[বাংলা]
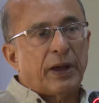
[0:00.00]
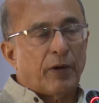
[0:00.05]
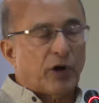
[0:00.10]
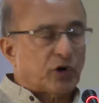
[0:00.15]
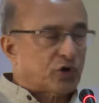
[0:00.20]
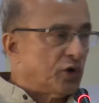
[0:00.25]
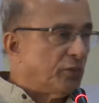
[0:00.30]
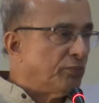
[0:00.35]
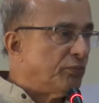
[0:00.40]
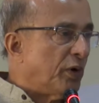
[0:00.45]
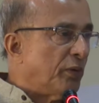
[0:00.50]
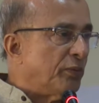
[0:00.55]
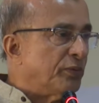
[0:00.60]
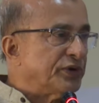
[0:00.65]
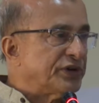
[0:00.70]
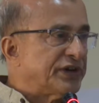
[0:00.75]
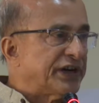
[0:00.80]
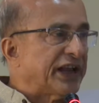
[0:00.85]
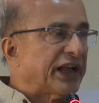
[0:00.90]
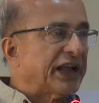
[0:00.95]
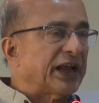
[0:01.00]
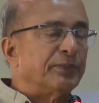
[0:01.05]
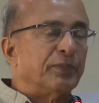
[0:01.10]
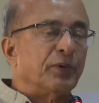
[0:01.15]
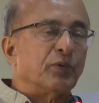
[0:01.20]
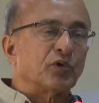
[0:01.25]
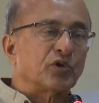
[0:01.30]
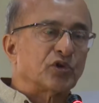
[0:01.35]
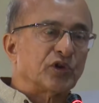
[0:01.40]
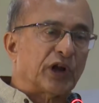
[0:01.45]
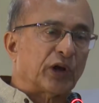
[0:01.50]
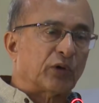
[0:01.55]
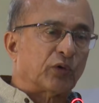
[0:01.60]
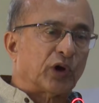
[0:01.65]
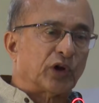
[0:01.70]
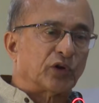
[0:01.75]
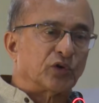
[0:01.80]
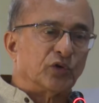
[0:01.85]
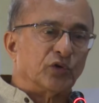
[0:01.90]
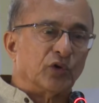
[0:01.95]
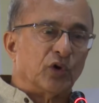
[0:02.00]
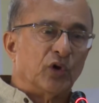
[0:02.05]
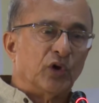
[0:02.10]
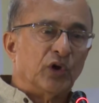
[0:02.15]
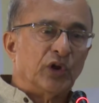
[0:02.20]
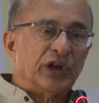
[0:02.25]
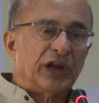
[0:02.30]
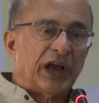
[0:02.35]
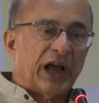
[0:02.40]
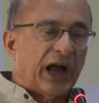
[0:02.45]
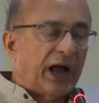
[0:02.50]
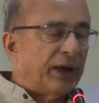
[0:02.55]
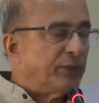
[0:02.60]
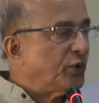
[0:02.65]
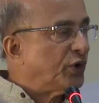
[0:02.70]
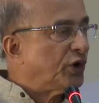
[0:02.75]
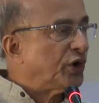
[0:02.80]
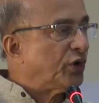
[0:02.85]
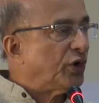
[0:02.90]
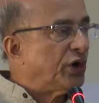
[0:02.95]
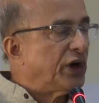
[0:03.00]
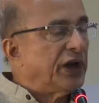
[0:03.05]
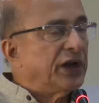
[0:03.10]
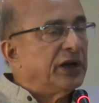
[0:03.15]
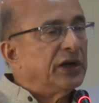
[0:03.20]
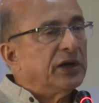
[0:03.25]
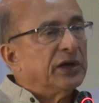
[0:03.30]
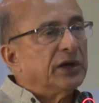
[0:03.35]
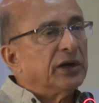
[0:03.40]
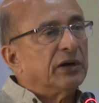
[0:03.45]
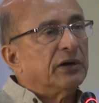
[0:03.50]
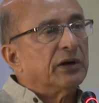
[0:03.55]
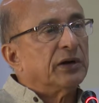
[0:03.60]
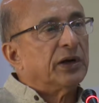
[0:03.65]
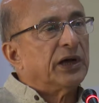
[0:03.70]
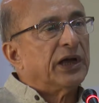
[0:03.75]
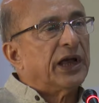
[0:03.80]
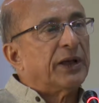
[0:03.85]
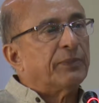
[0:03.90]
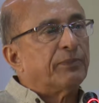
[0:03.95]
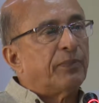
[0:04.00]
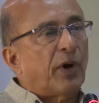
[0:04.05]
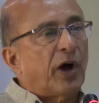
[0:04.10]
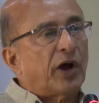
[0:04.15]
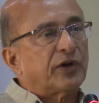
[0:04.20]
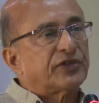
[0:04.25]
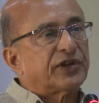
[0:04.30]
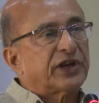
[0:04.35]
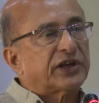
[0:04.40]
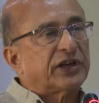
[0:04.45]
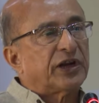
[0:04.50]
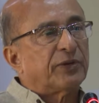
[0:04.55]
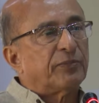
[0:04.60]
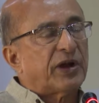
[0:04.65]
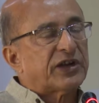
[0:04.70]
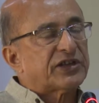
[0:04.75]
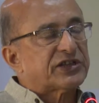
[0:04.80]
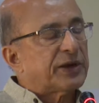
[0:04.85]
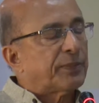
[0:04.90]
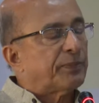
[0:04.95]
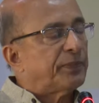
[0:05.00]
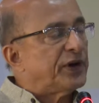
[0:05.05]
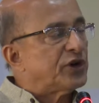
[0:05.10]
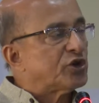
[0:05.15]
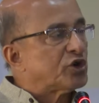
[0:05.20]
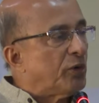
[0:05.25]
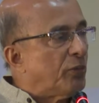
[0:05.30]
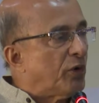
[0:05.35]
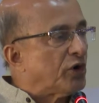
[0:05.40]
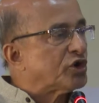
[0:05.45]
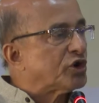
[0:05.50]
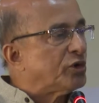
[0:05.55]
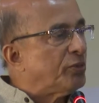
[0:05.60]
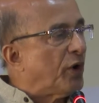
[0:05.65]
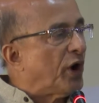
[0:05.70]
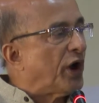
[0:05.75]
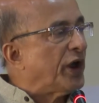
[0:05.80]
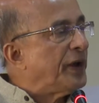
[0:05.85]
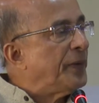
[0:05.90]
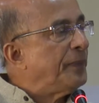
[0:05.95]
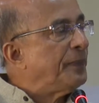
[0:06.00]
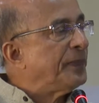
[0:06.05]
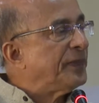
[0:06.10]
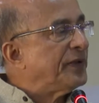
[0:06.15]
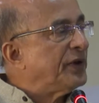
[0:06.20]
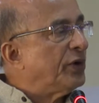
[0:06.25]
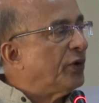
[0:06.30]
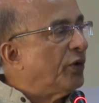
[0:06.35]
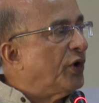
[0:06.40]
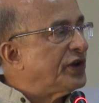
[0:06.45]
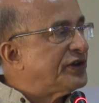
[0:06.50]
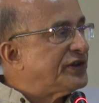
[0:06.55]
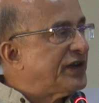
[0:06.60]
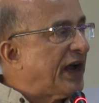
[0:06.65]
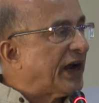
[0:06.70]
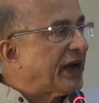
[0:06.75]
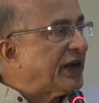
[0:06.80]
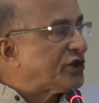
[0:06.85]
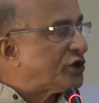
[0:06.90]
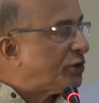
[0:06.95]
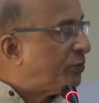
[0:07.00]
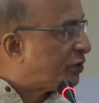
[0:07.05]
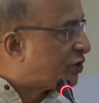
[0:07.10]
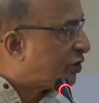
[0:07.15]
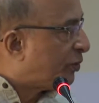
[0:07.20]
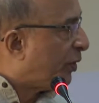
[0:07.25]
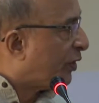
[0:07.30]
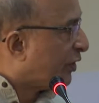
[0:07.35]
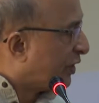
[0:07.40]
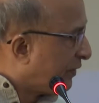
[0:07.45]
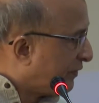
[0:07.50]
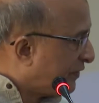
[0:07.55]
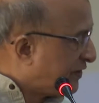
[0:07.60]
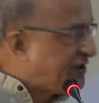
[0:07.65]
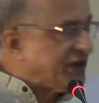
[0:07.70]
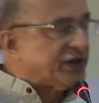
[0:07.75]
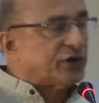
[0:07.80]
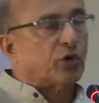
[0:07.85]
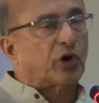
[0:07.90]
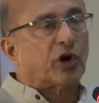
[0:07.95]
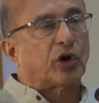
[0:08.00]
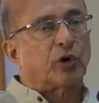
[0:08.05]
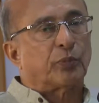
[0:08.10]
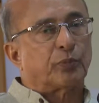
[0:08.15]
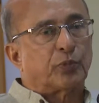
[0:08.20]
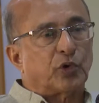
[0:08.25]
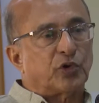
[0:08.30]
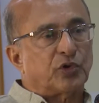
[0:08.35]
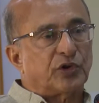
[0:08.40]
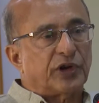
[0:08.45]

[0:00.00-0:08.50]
দেওয়া সম্ভব সেটাকে বিবেচনা করার জন্য আমি মনে করি এই পাওয়ার সেক্টর মাস্টার প্ল্যান সময় সময় হয়েছে আগে সময় সময় রিভিজিট করার